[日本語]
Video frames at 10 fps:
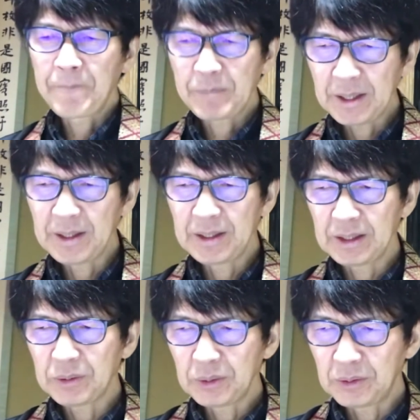
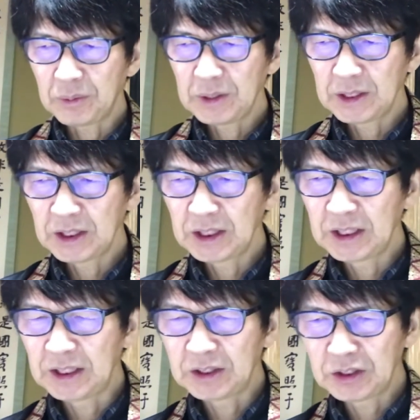でこの同じ日
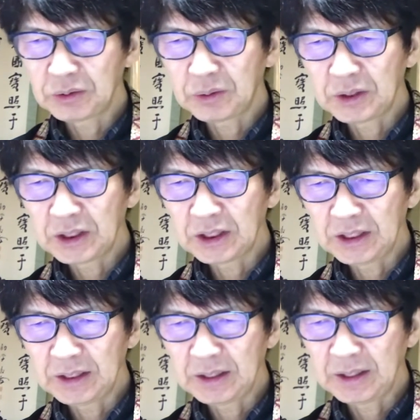に15日
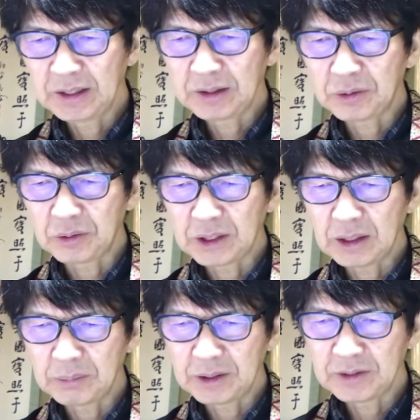に、えー、こう
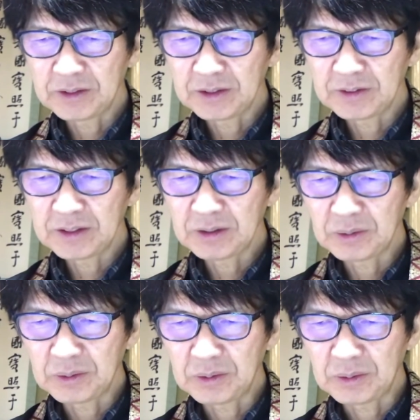川村先生
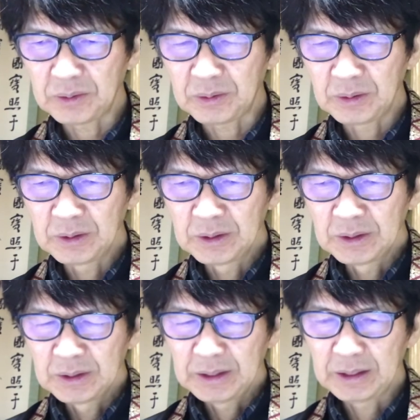を、
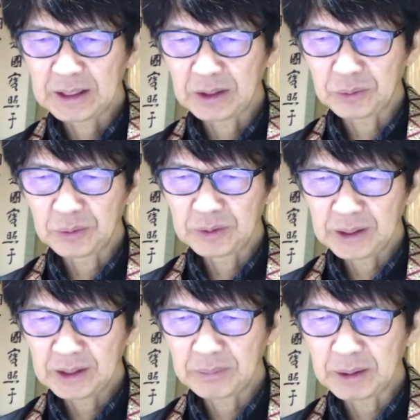囲ん
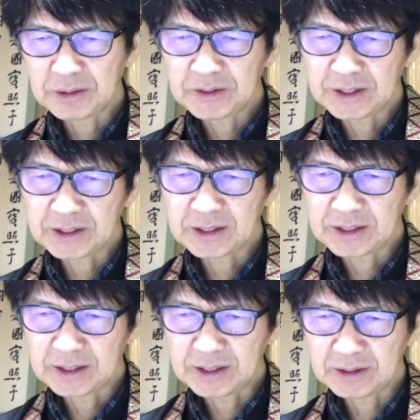だ晩祭
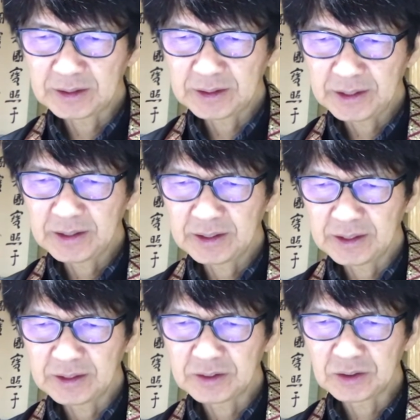会があって、
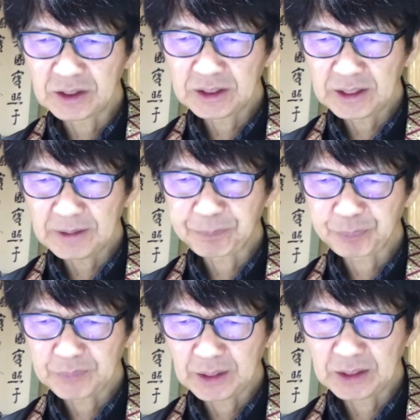えー、そして
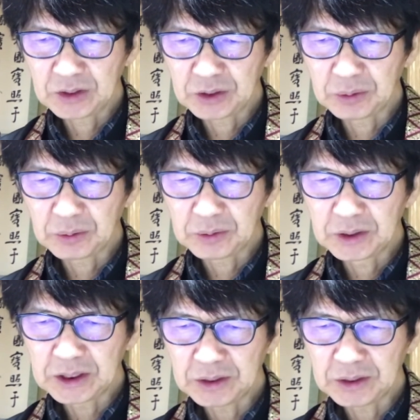16日